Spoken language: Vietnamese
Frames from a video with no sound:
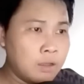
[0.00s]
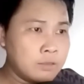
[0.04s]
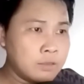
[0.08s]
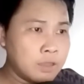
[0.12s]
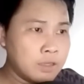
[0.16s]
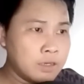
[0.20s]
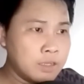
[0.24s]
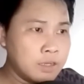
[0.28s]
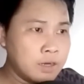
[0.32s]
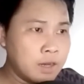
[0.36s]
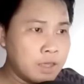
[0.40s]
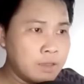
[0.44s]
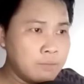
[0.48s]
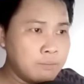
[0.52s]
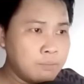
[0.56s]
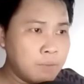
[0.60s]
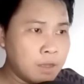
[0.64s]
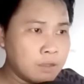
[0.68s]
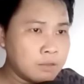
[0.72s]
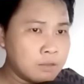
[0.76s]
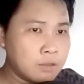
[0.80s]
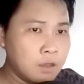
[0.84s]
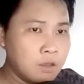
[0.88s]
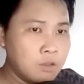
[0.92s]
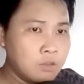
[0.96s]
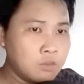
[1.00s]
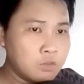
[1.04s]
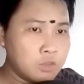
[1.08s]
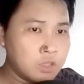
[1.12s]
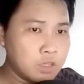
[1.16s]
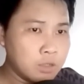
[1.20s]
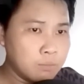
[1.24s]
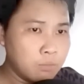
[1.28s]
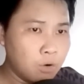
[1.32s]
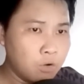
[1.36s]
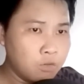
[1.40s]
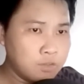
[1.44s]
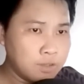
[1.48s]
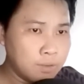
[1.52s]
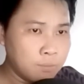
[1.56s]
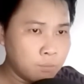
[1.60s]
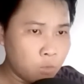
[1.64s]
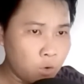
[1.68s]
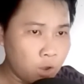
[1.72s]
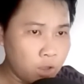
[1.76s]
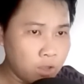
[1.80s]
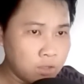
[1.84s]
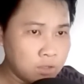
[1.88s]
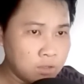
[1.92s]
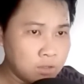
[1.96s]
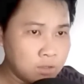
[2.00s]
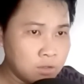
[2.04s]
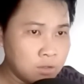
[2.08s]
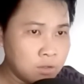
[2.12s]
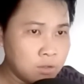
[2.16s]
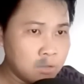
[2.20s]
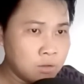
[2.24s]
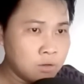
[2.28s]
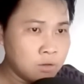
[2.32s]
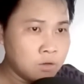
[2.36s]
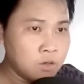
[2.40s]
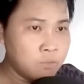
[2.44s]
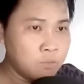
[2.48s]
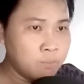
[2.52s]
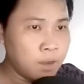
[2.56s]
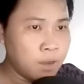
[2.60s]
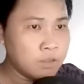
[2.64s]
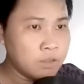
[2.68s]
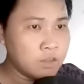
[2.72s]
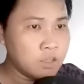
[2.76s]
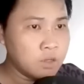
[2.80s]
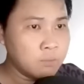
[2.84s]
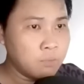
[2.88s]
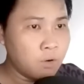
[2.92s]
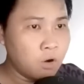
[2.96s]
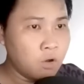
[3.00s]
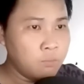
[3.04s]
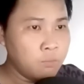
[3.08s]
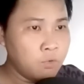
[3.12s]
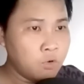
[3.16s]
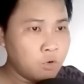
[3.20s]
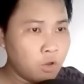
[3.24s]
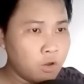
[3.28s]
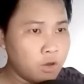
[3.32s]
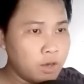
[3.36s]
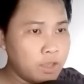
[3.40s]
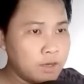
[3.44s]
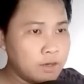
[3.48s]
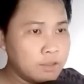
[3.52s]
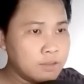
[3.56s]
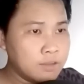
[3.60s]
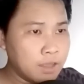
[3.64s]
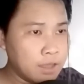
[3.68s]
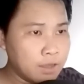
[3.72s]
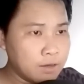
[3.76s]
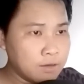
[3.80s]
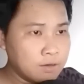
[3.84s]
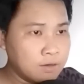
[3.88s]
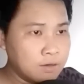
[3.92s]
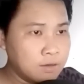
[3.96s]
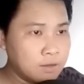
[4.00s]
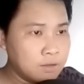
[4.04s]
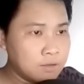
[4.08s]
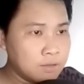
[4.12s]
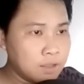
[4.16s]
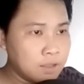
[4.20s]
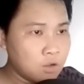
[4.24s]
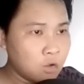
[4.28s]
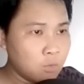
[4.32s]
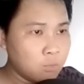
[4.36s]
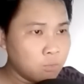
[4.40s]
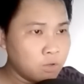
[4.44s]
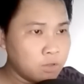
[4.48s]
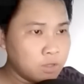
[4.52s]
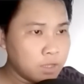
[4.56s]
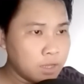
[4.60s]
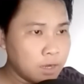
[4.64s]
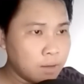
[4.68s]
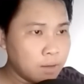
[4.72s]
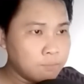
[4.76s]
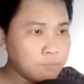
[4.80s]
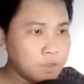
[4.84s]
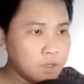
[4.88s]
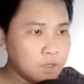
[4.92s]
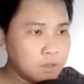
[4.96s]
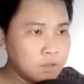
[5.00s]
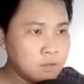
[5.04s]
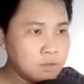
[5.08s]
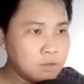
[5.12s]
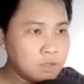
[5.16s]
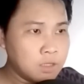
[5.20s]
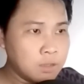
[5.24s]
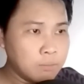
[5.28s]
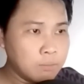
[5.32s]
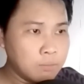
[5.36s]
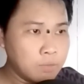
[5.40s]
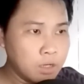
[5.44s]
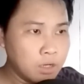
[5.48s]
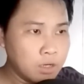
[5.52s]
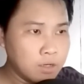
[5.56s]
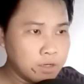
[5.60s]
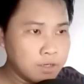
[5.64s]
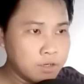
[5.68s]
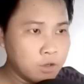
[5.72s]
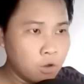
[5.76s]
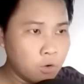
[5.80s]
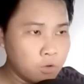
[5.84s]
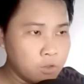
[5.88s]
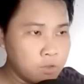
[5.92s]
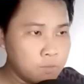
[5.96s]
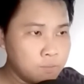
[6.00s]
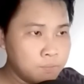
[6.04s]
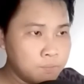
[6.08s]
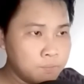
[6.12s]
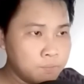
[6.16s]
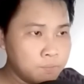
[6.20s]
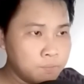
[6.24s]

Ta đi lấy mang tới cho tiền bối xem qua. Nếu mà tiền bối muốn đổi lấy linh thạch, ta cũng có thể lập tức tìm nơi để đổi.